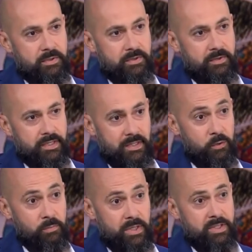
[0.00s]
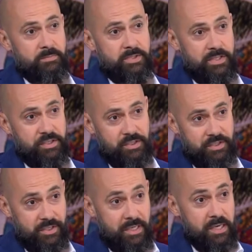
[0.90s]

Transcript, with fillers: говорит о гуманизме, защите